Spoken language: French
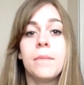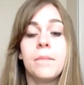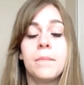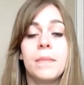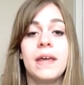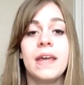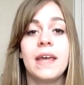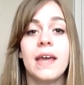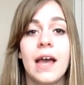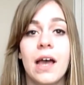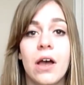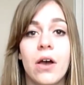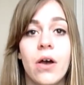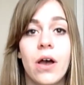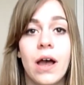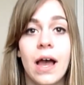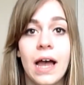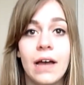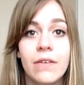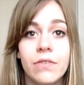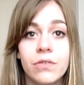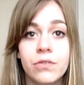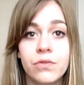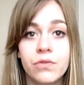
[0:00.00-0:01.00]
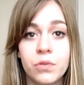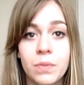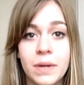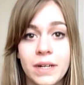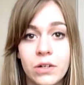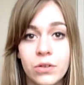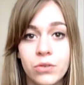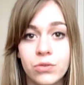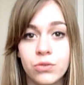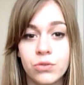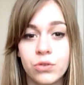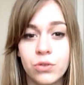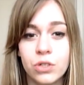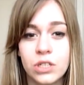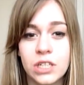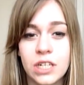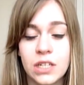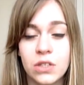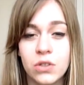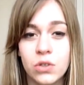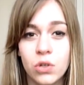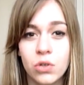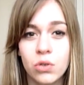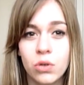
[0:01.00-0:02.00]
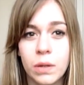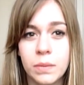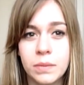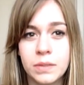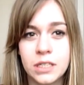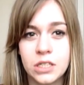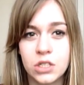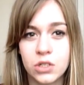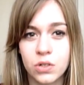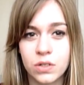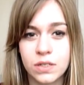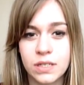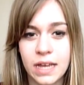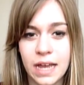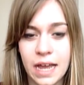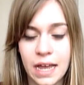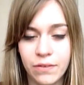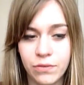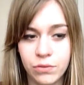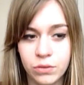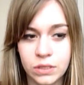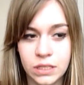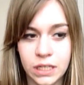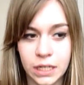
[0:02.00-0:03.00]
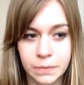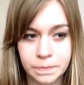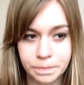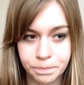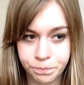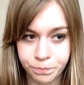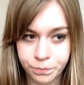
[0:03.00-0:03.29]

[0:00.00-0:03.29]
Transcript: Mais euh, avant de vous mettre le tuto, j'ai deux trois petites choses à vous dire.